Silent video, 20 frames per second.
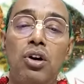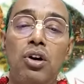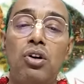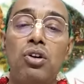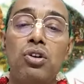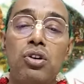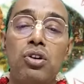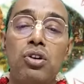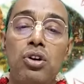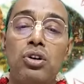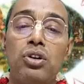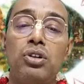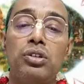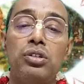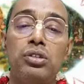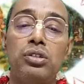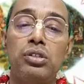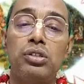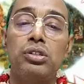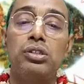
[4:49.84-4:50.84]
অঙ্গ
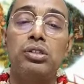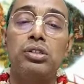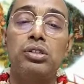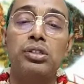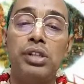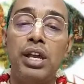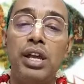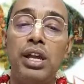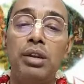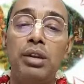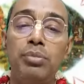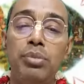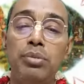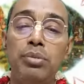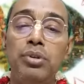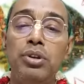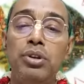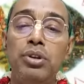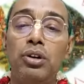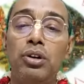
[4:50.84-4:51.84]
দেহের
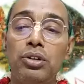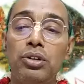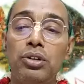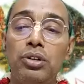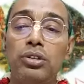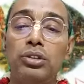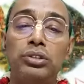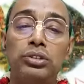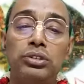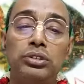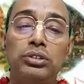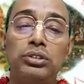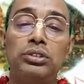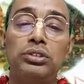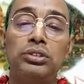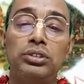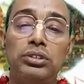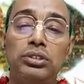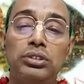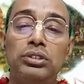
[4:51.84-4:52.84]
বিভিন্ন অঙ্গ
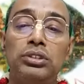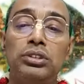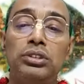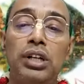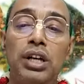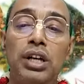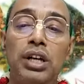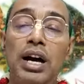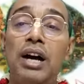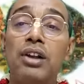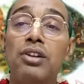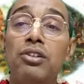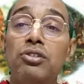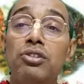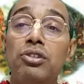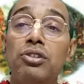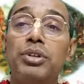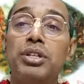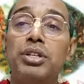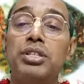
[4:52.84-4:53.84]

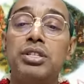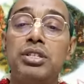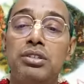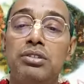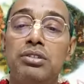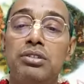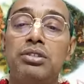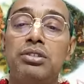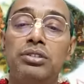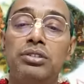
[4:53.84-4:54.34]
আনন্দ পাচ্ছেন